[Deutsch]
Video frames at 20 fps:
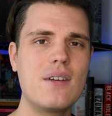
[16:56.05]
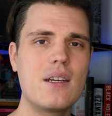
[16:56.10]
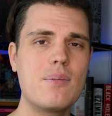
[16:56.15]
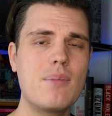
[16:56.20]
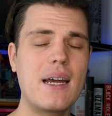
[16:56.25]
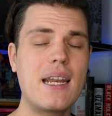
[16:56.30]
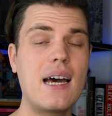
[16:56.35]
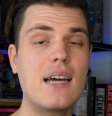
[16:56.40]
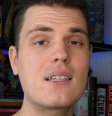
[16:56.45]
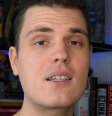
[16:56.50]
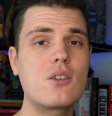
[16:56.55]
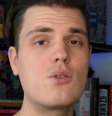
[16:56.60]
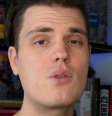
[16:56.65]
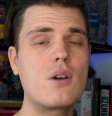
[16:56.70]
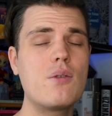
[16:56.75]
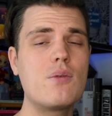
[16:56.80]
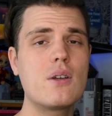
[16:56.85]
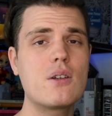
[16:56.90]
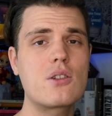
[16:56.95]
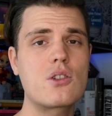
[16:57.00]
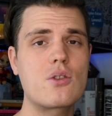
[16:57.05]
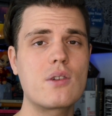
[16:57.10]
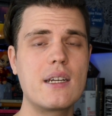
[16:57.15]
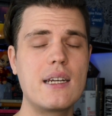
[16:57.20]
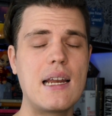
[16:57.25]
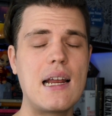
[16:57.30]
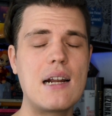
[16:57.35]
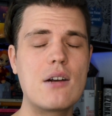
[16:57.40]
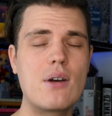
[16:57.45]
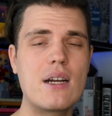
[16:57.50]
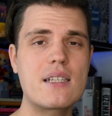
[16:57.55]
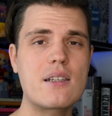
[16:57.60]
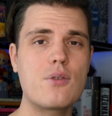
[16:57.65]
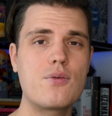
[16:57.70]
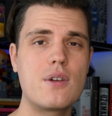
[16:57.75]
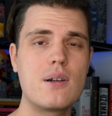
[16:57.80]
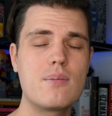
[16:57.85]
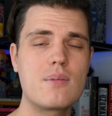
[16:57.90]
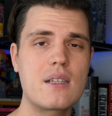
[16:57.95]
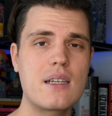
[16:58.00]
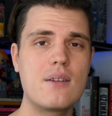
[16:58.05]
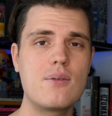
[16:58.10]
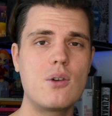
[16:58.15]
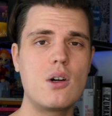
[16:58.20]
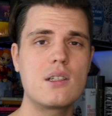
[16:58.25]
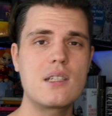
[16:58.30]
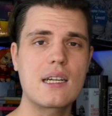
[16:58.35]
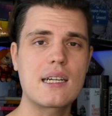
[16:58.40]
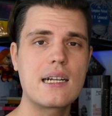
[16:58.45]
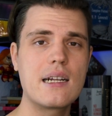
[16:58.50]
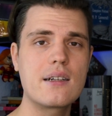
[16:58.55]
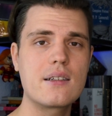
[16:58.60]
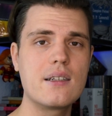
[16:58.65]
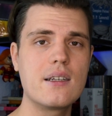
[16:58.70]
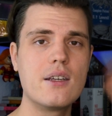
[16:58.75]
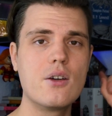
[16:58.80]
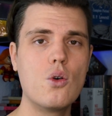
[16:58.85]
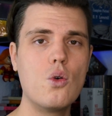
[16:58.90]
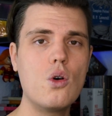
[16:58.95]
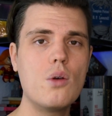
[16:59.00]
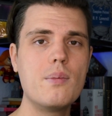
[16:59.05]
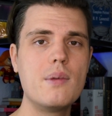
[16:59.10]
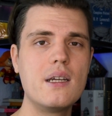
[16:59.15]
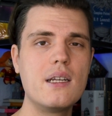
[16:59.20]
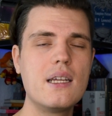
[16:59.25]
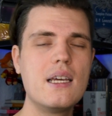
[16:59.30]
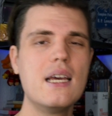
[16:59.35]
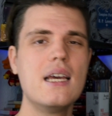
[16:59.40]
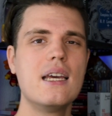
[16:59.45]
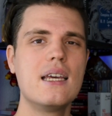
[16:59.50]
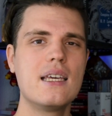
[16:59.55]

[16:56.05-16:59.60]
Wenn ihr meine anderen Reviews zu den Hellraiser-Filmen sehen wollt, dann klickt ihr hier oben hin.